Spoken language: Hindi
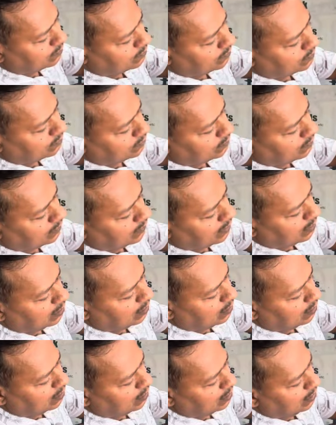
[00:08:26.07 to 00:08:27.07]
में आपका
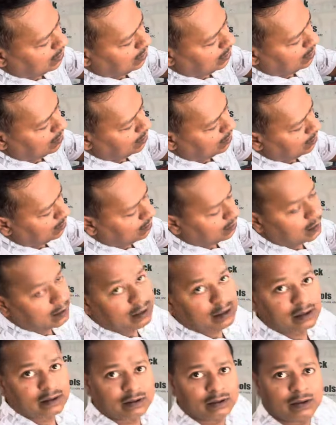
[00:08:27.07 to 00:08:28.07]
प्रोडक्ट है वो सारा आपके
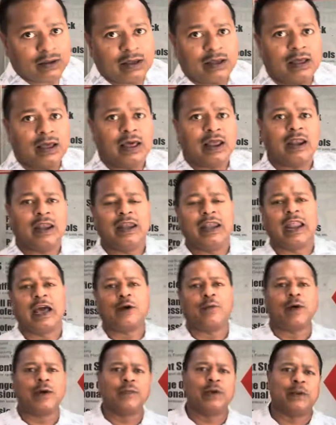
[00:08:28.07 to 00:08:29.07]
पास अवेलेबल हो जाएगा
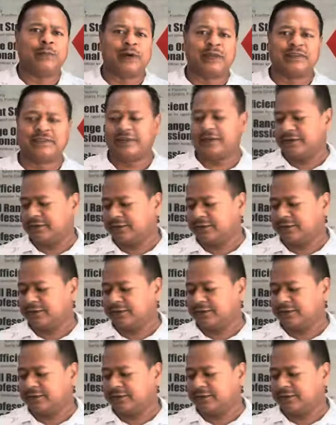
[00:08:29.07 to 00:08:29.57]
लगभग मेरे पास है